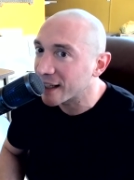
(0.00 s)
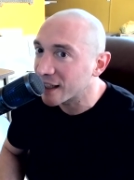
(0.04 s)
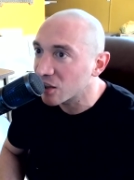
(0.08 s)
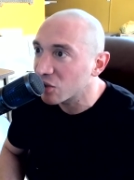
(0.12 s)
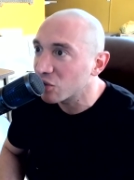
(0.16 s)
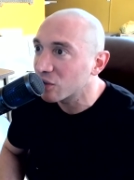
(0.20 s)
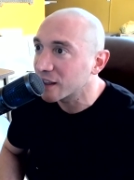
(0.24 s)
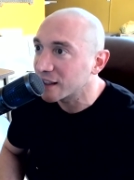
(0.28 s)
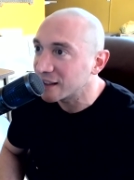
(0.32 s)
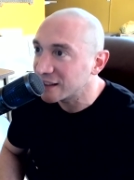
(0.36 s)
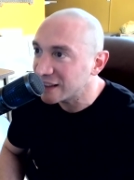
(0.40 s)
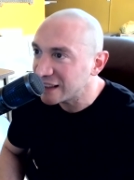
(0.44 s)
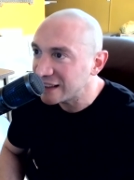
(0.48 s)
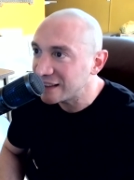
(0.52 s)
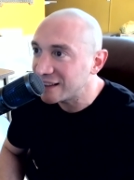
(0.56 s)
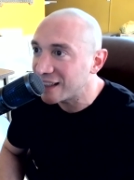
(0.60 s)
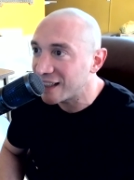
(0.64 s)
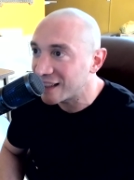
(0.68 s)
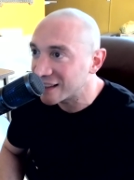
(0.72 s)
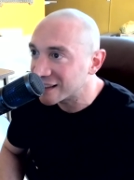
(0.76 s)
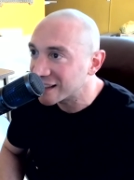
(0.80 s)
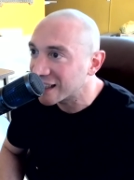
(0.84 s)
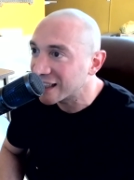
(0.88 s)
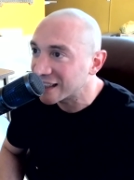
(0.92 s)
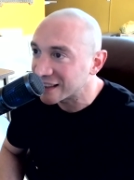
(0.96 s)
Creo que
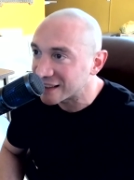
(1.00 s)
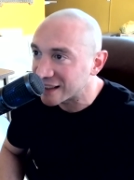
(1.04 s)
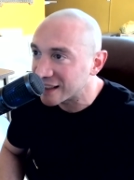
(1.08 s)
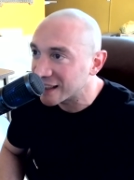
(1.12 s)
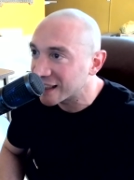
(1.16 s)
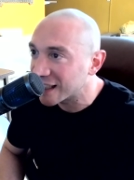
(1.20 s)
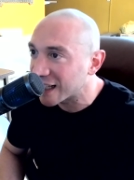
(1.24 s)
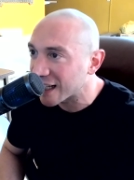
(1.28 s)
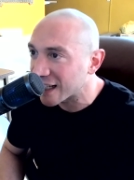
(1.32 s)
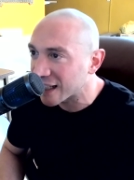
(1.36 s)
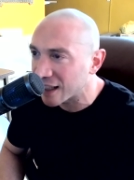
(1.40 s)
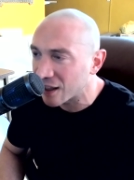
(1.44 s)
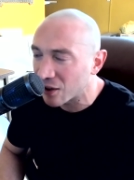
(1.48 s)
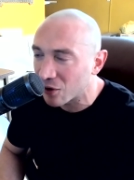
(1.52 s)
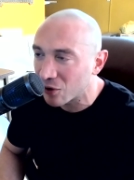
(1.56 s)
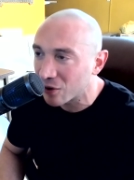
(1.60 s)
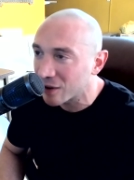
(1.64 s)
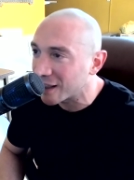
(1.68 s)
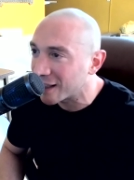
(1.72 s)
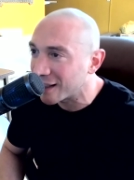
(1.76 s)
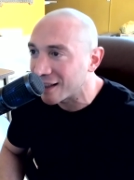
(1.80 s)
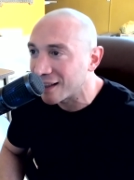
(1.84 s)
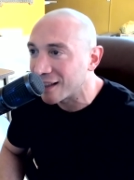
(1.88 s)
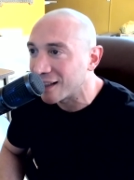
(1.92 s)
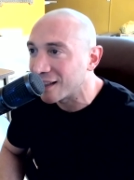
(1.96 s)
Disney es el que se encarga
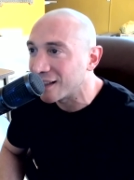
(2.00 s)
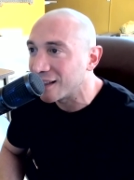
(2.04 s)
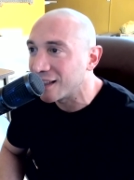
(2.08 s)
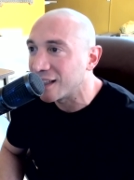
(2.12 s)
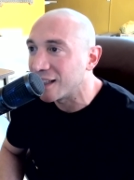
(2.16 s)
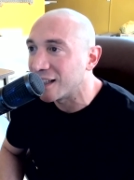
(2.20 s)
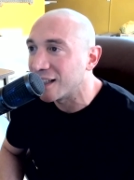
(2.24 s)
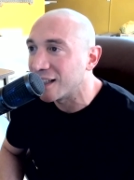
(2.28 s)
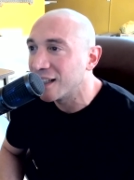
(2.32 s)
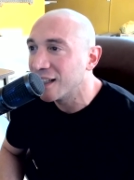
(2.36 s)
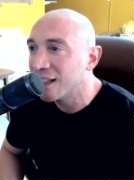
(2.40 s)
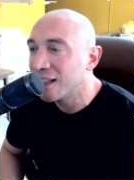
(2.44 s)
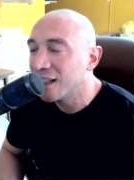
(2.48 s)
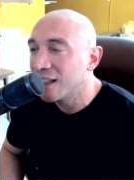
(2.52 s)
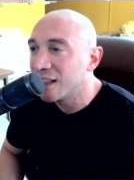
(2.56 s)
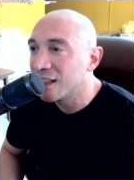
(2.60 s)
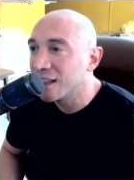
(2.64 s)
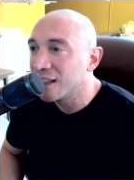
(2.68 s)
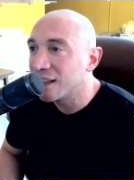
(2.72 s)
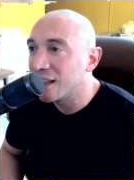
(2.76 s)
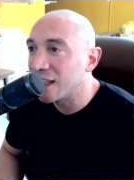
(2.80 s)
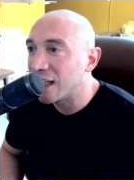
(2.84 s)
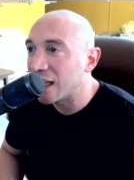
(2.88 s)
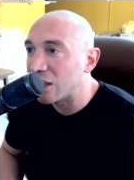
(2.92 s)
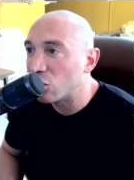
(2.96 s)
ahora de,
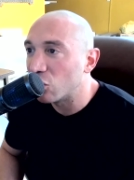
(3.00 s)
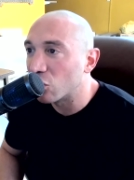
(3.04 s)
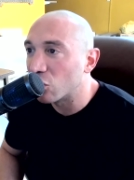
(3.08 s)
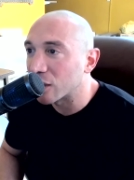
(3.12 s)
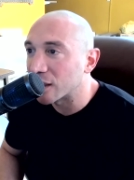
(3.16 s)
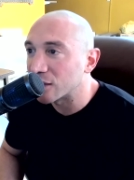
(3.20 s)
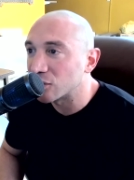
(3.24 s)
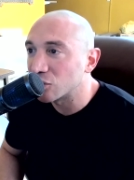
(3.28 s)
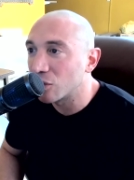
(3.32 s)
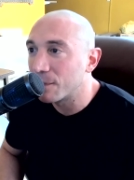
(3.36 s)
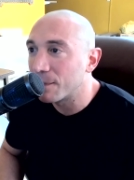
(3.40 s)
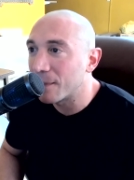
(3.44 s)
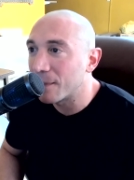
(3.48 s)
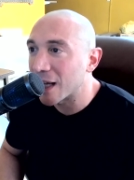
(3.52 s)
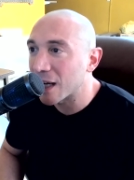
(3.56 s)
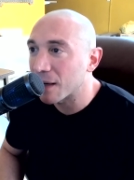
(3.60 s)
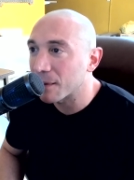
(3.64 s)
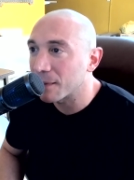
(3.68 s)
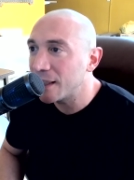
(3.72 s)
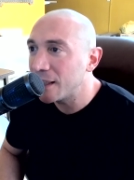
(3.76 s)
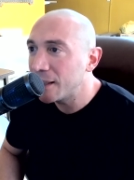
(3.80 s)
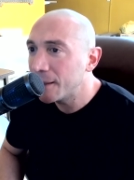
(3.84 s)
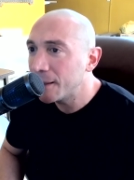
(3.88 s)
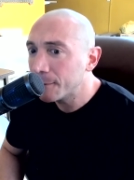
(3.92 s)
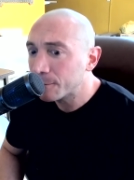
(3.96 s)
de lo que son Marvel,